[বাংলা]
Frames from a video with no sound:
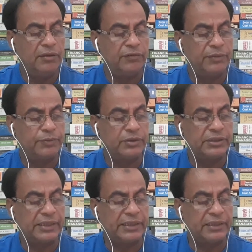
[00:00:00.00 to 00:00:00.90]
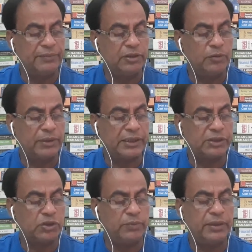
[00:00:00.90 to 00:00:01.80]
ফিফথ হচ্ছে ক্রেতাবৃন্দু বা
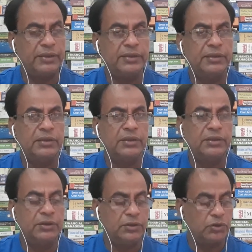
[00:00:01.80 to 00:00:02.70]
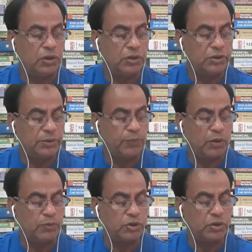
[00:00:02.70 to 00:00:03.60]
কাস্টমার ছয় হচ্ছে
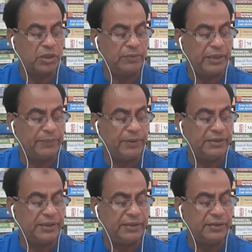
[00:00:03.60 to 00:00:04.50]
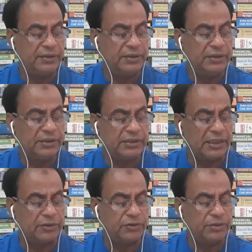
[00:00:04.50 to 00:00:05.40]
পরামর্শকারী বা অ্যাডভাইজার
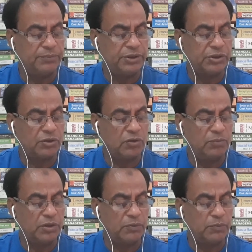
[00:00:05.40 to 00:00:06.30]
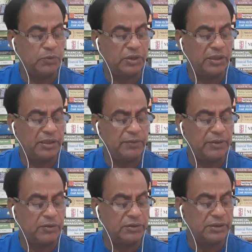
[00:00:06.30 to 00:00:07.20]
সাত হচ্ছে বিশেষজ্ঞ মতামত প্রদানকারী বা
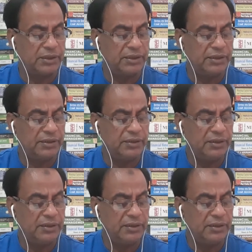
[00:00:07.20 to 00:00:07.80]
কনসালটেন্ট